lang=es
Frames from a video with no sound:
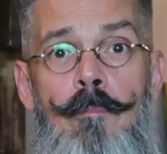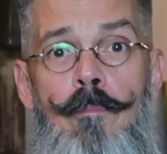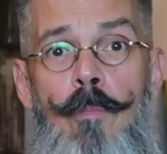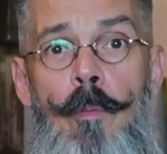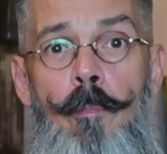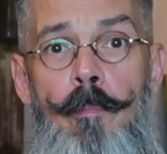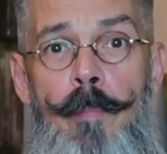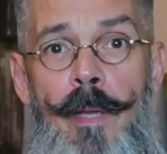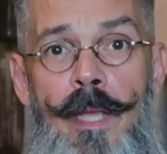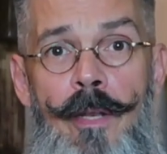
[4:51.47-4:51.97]

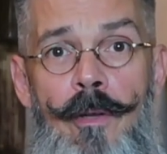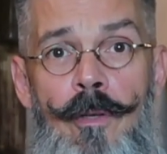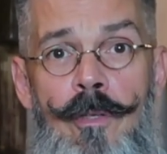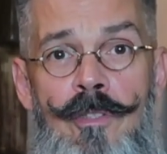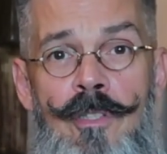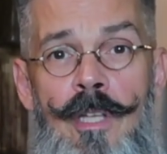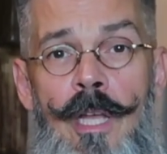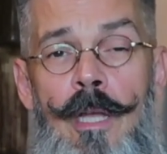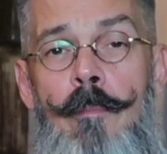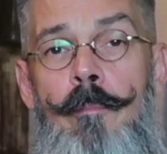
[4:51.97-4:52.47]

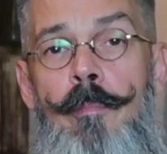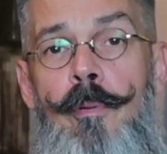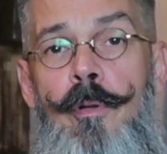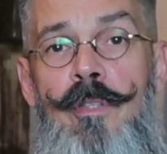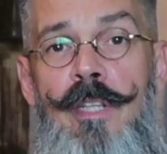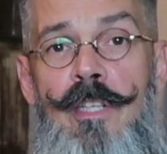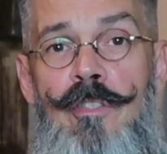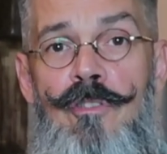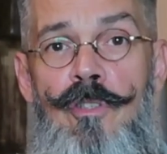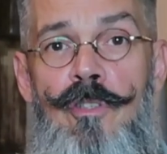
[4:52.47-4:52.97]
bomberos,
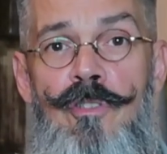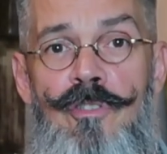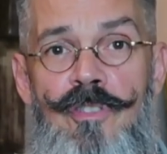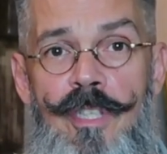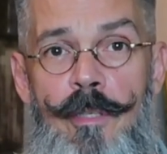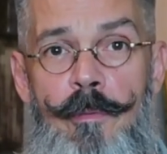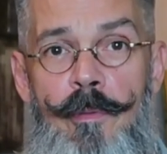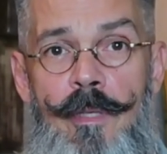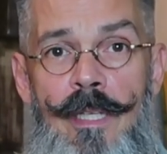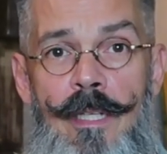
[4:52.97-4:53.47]
protección
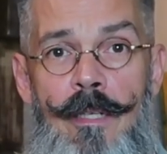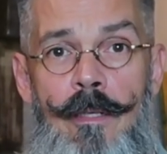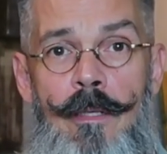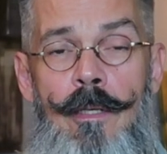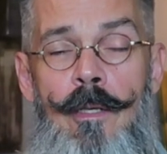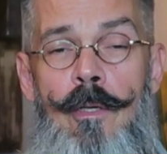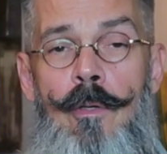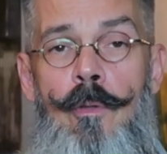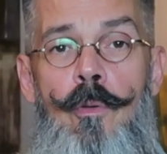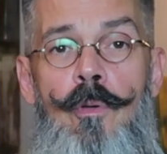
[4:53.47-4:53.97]
civil,
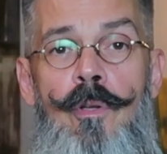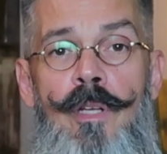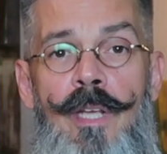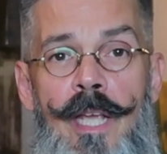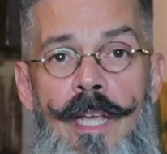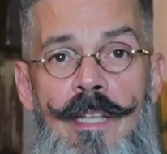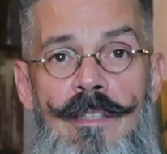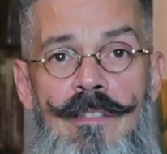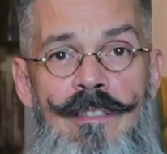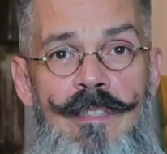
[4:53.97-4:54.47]

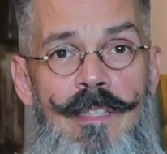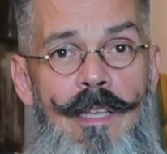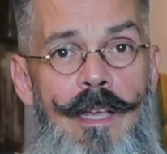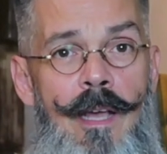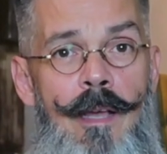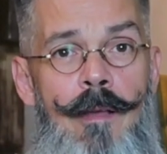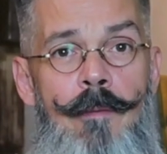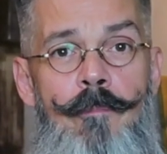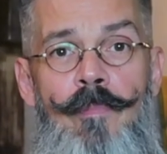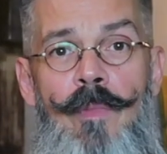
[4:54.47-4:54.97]

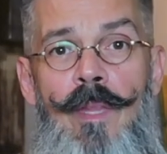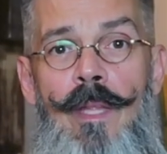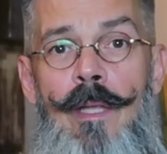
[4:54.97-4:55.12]
urgencias,